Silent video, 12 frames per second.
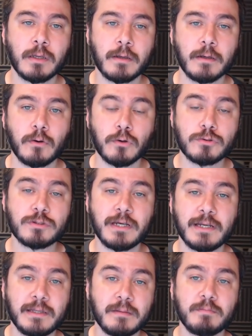E, o yüzden
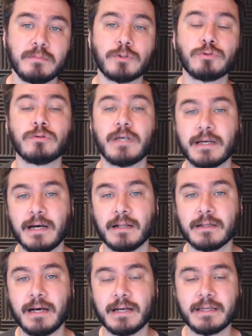hani şuta
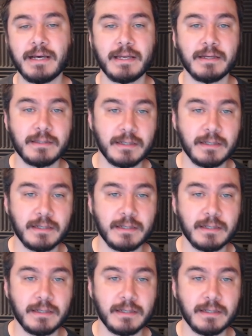kalkarken ya